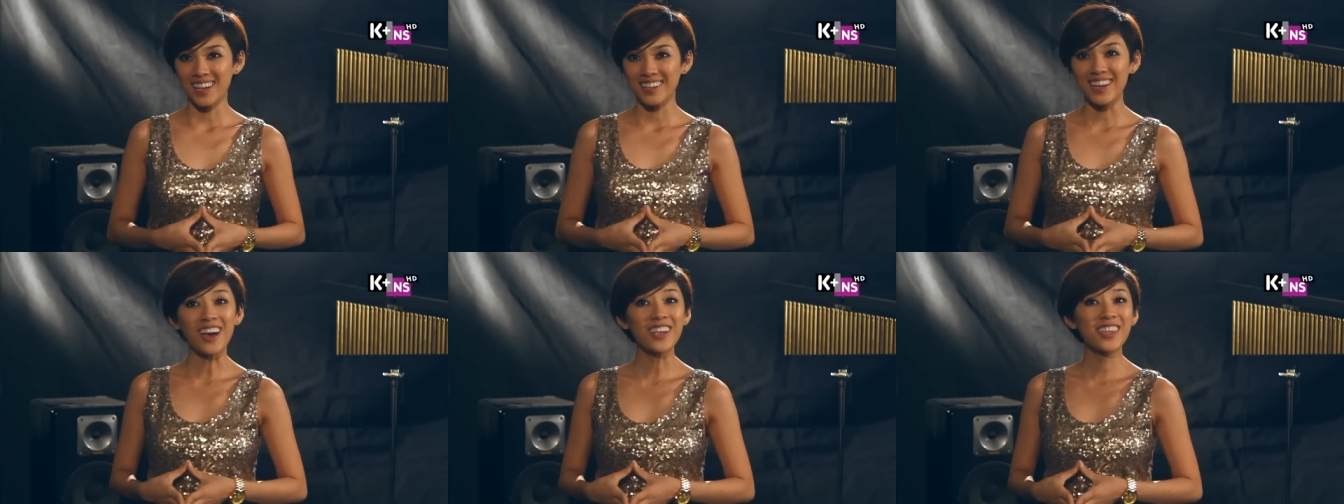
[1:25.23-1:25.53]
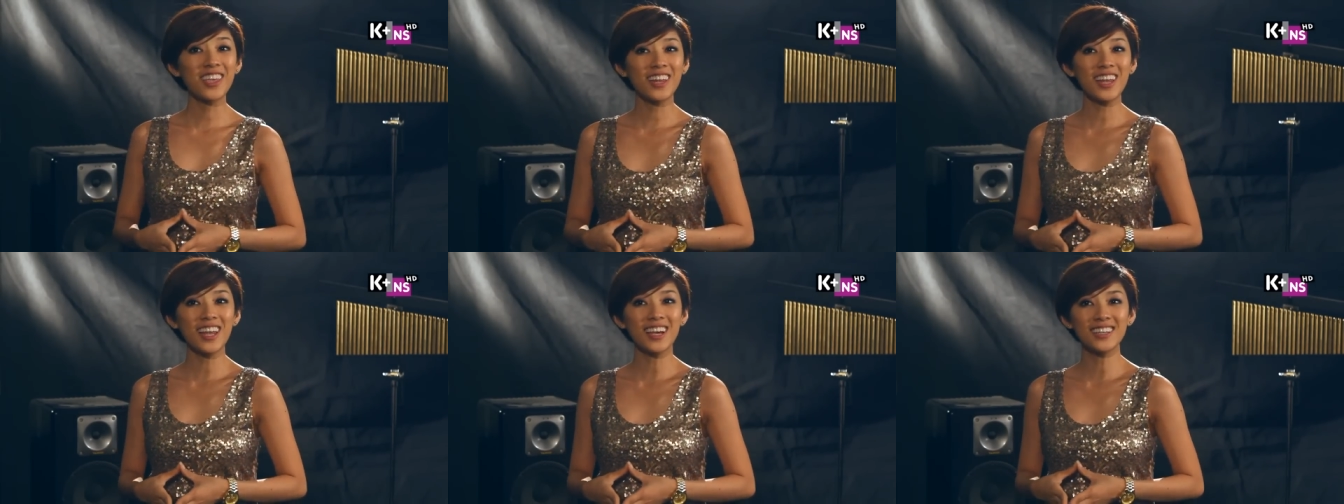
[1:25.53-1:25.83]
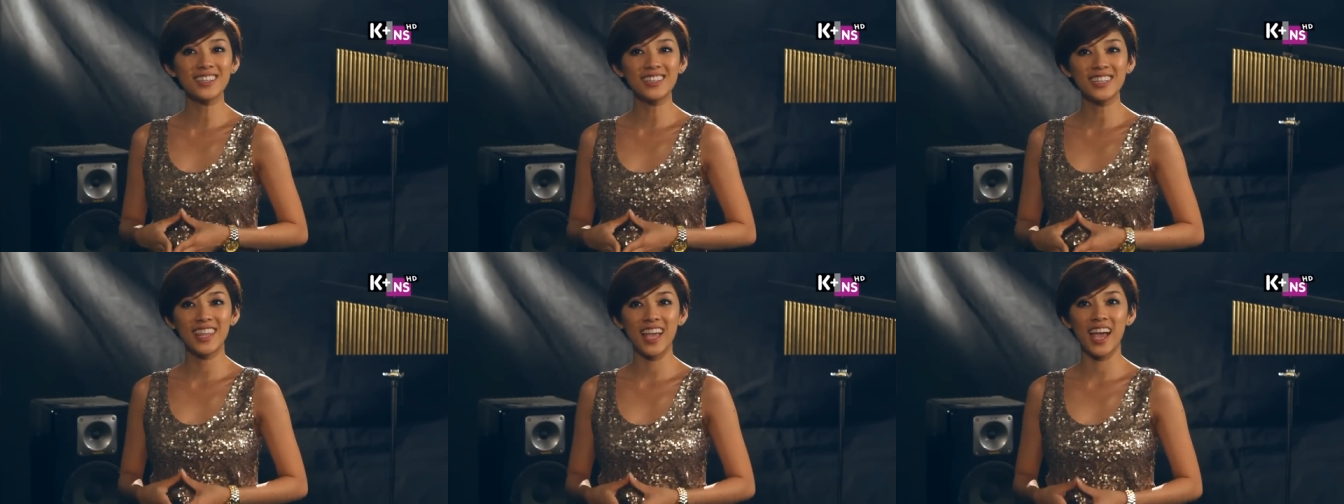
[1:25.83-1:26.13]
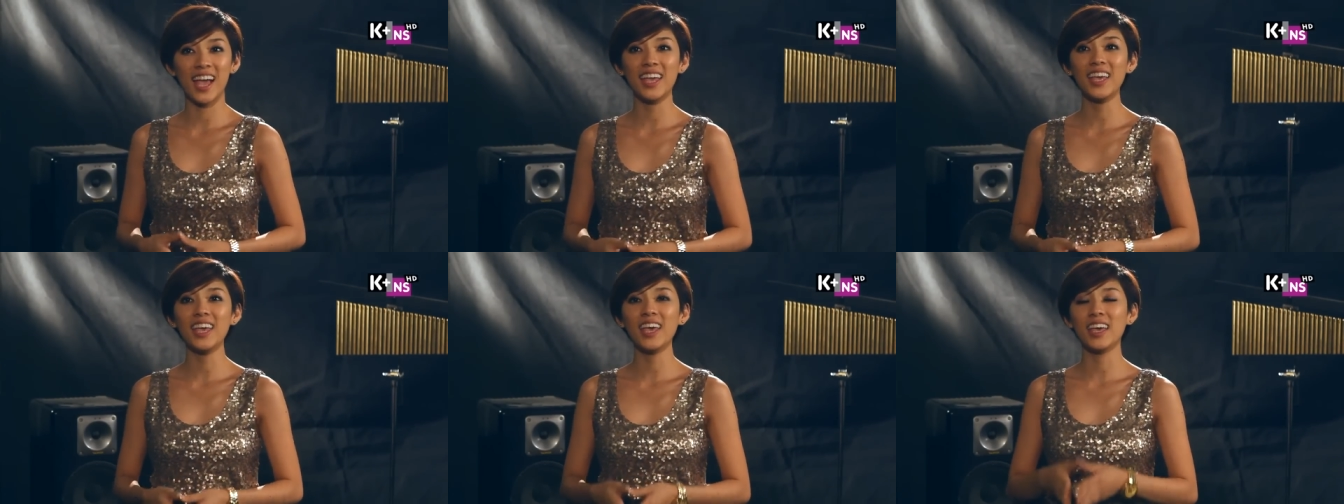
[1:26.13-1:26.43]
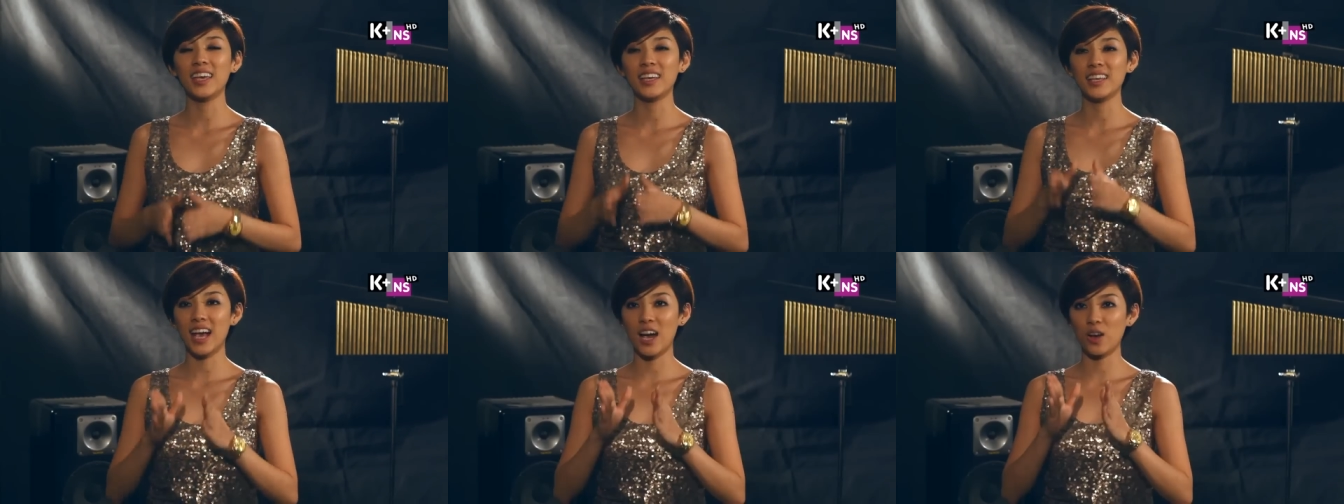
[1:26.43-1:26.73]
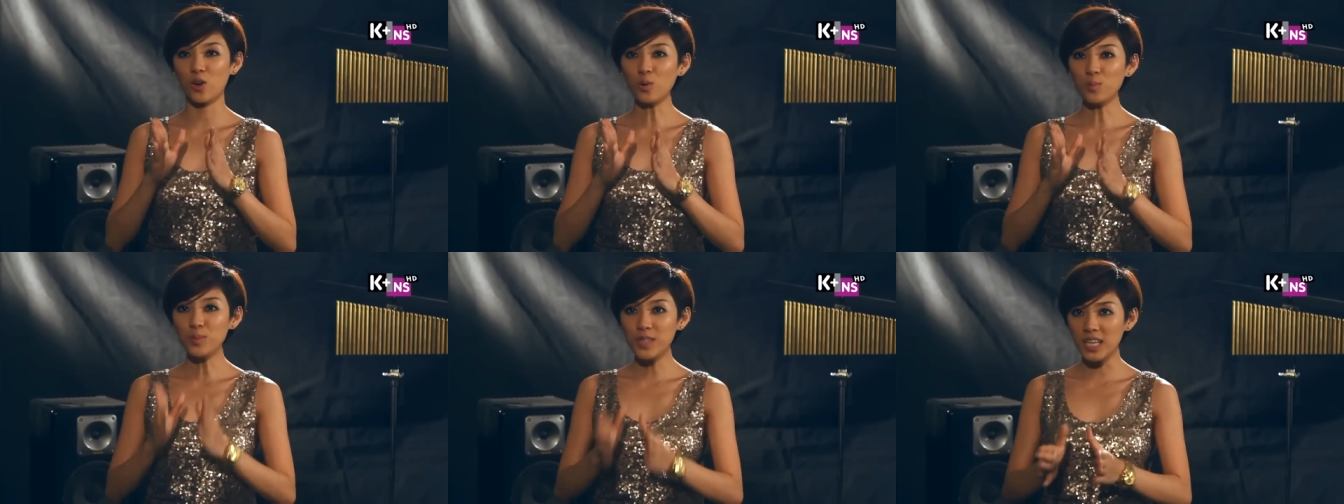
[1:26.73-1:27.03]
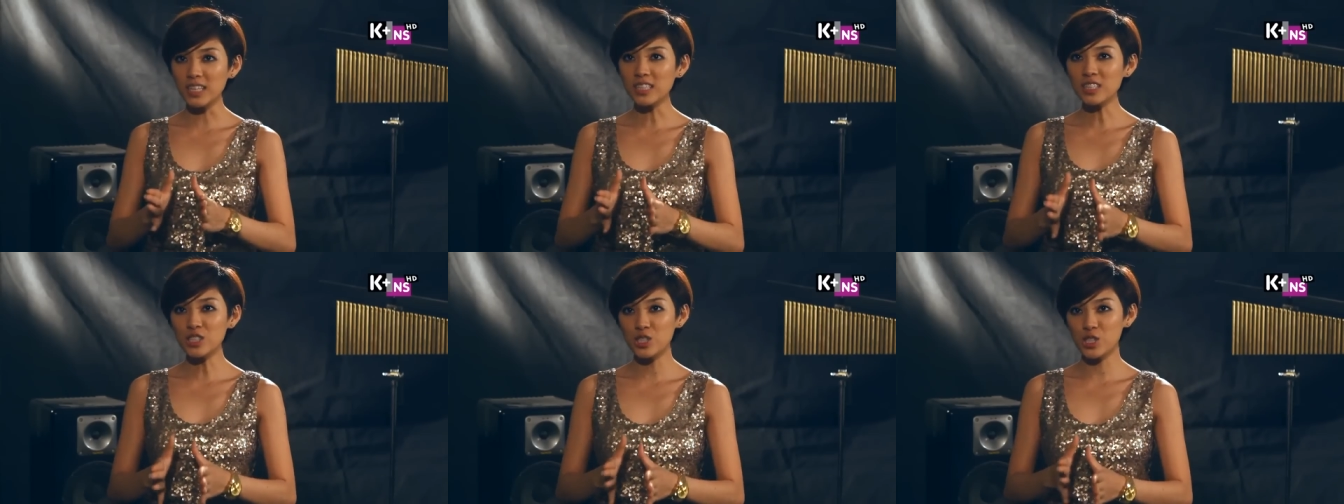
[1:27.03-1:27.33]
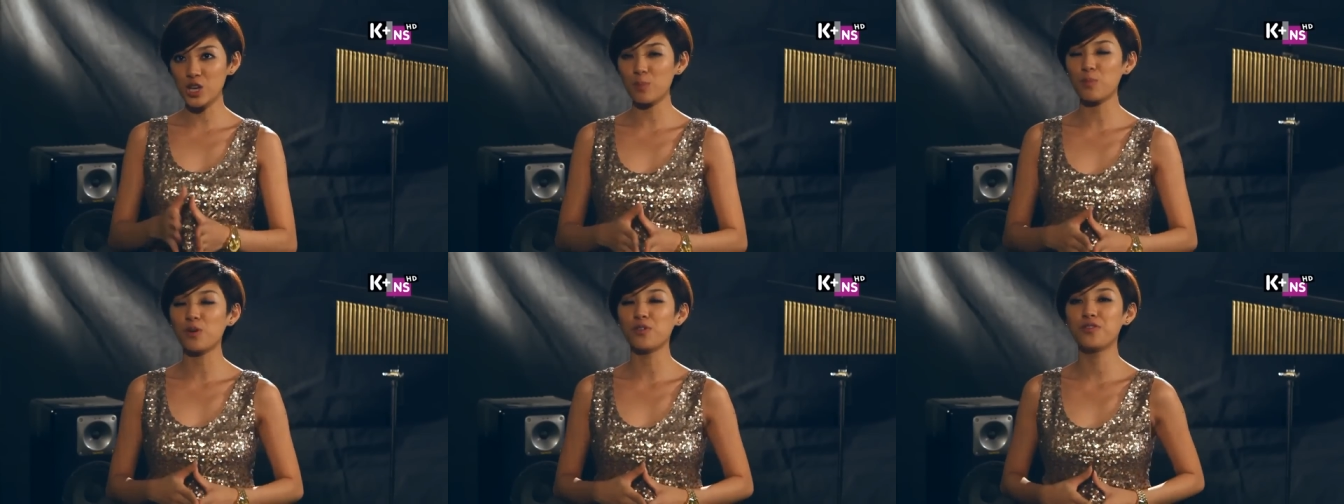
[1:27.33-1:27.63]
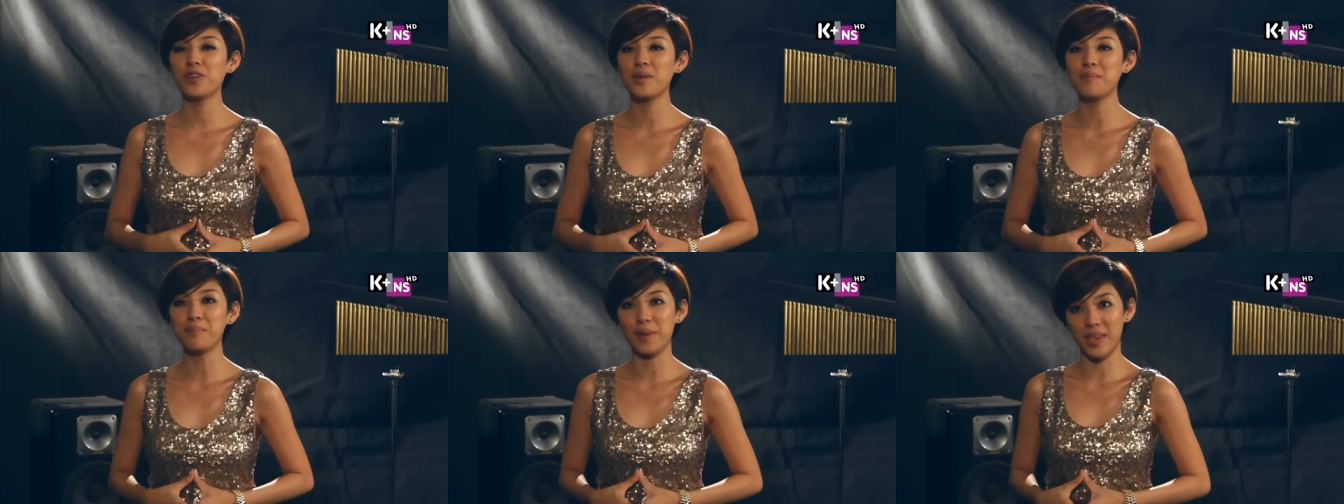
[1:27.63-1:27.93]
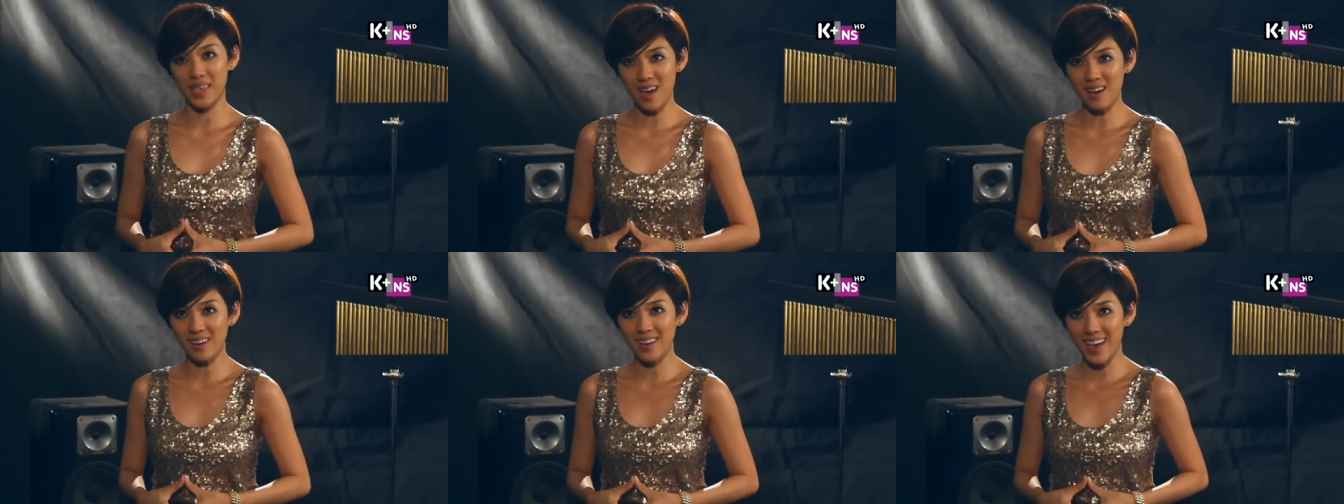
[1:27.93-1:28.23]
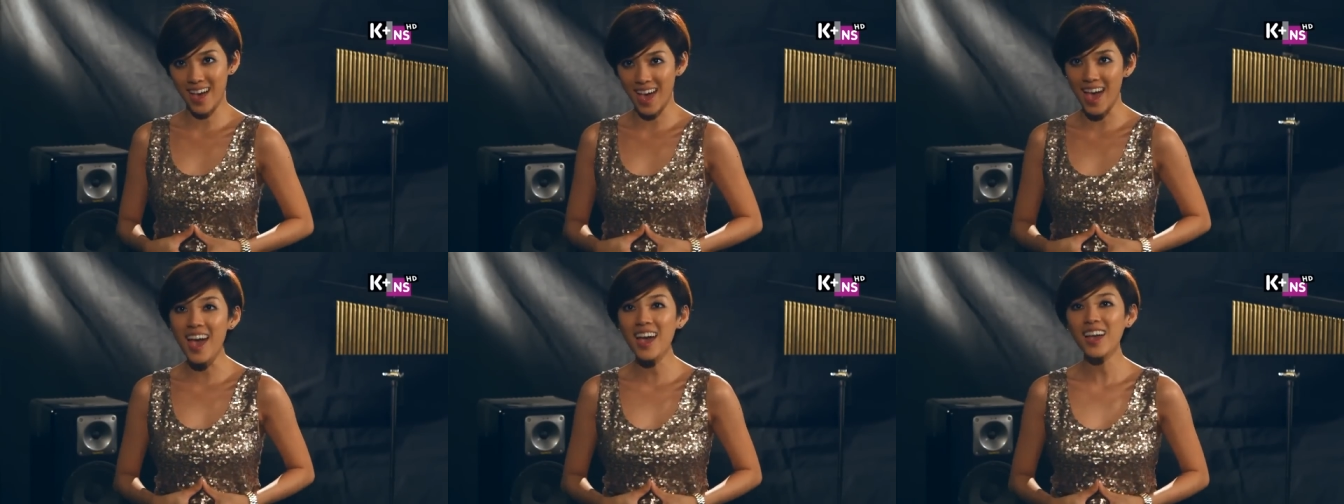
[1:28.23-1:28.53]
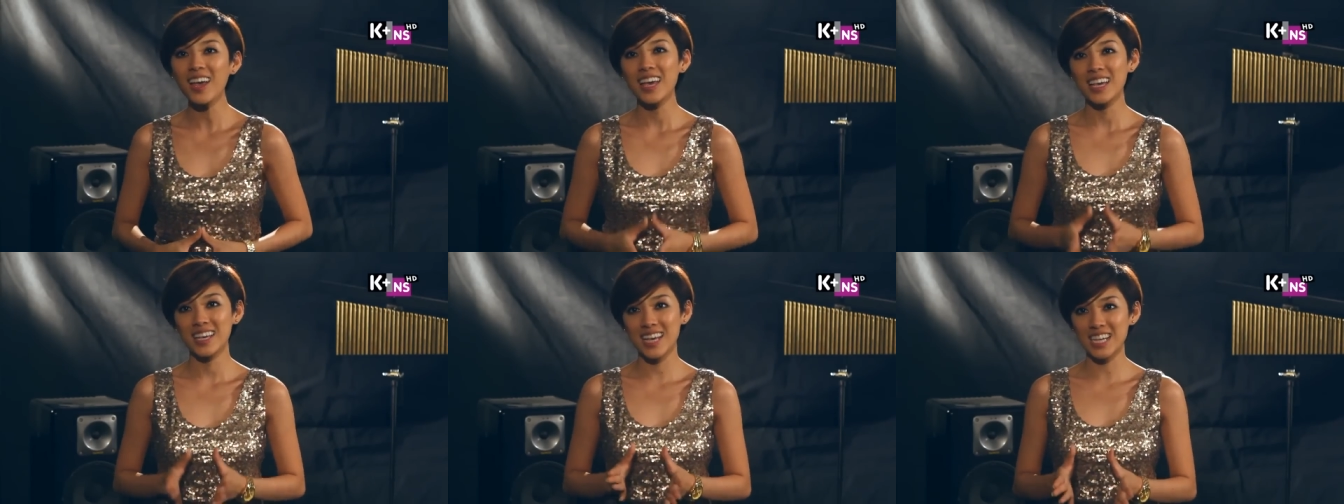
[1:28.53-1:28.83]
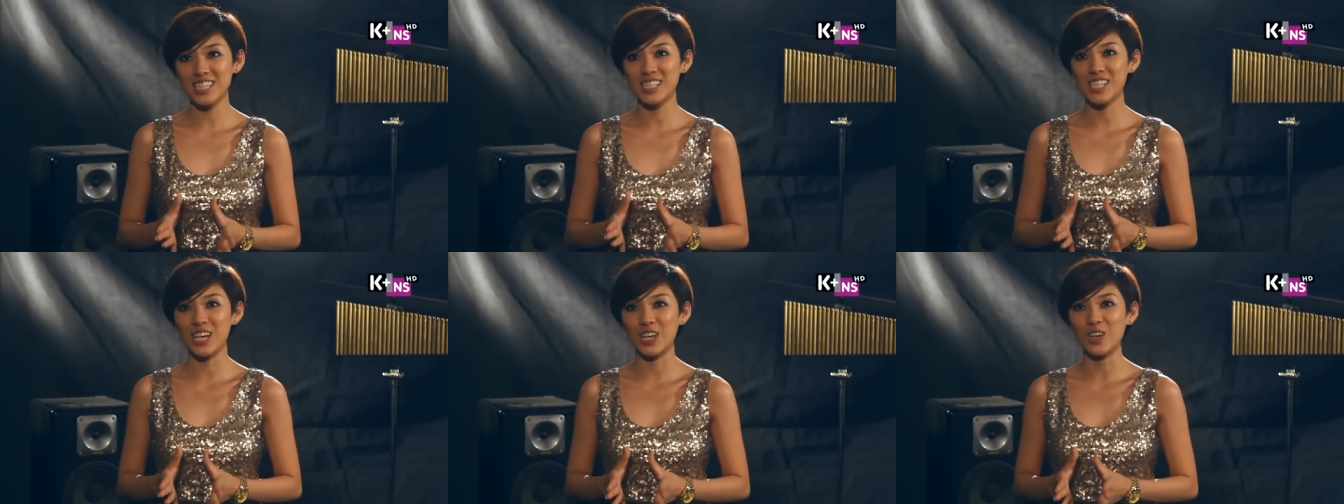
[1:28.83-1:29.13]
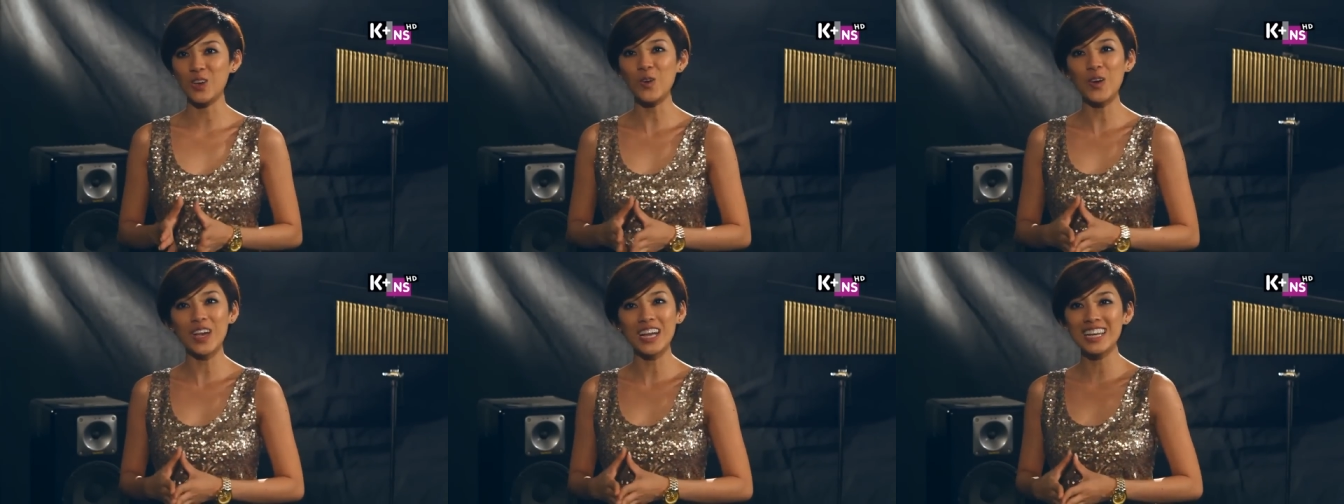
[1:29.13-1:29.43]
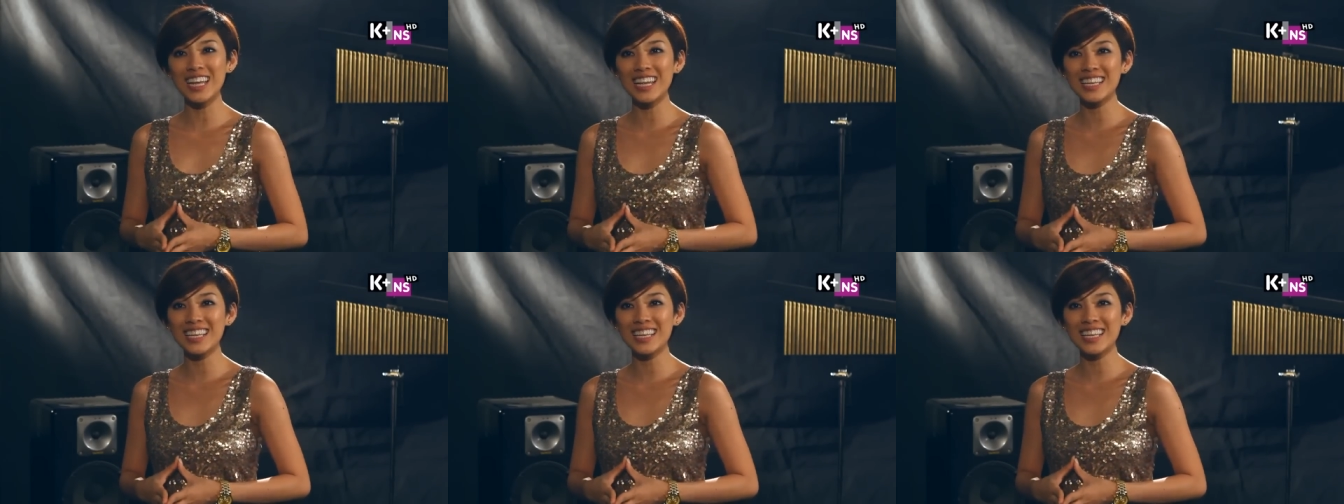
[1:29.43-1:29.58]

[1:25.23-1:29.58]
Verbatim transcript: Đó chính là người thể hiện ca khúc chính cho bộ phim Mỹ Nhân Kế, ca sĩ Uyên